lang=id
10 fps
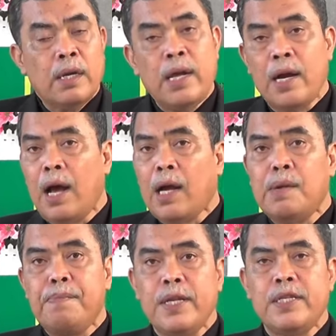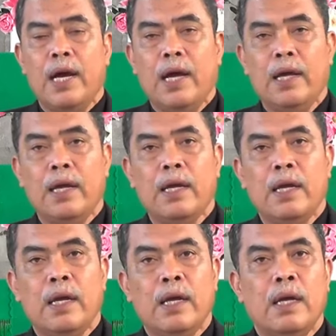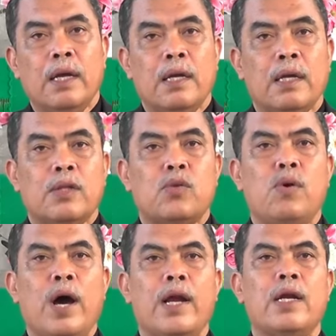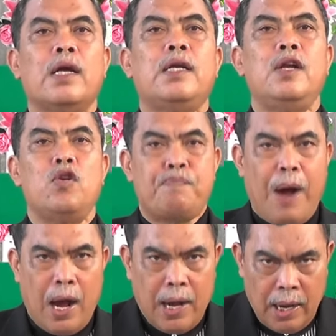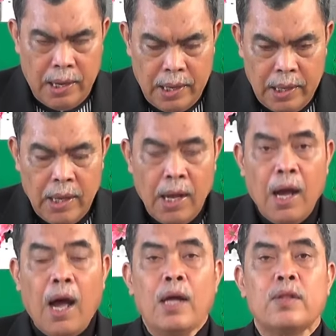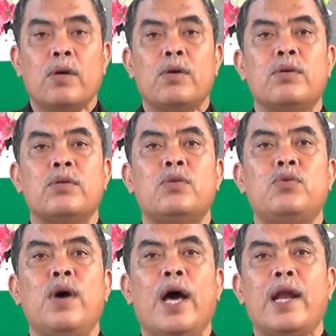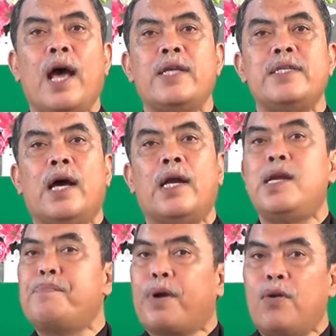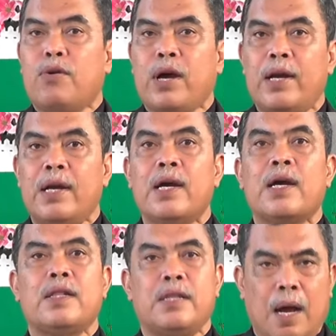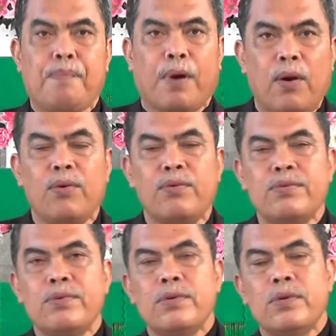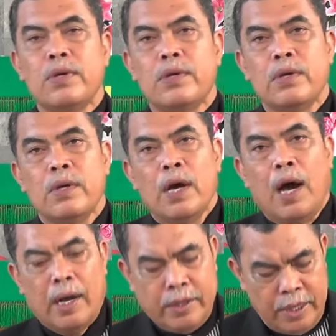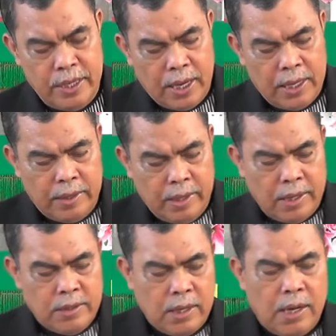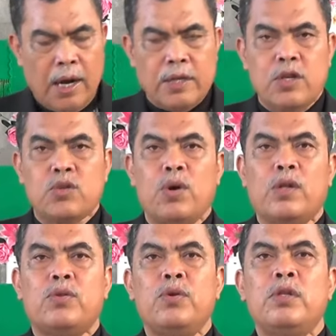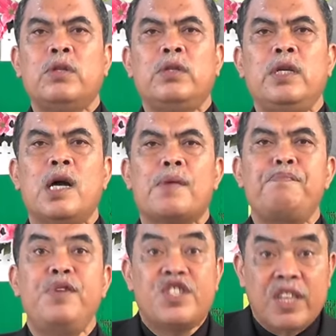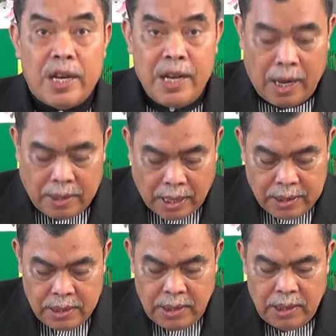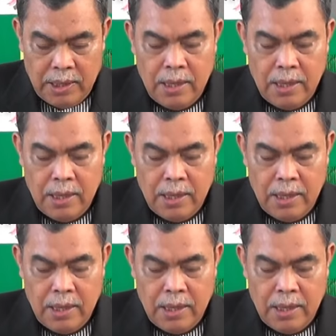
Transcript: Dan akibatnya Tuhan dilupakan atau Tuhan hanya diperlukan ketika perlu. Artinya ketika segala sesuatu tidak bisa diatasi,